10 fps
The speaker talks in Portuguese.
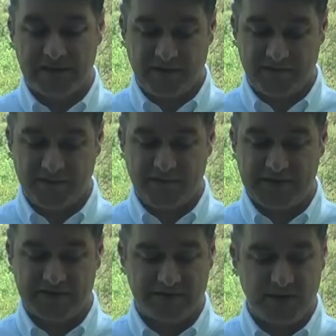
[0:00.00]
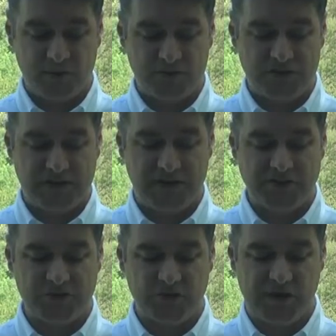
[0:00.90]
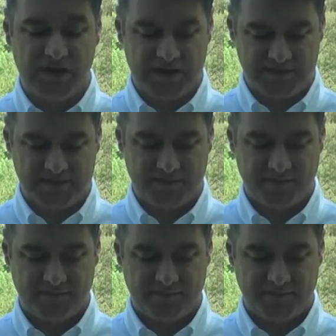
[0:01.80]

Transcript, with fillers: Davi venceu o gigante Golias.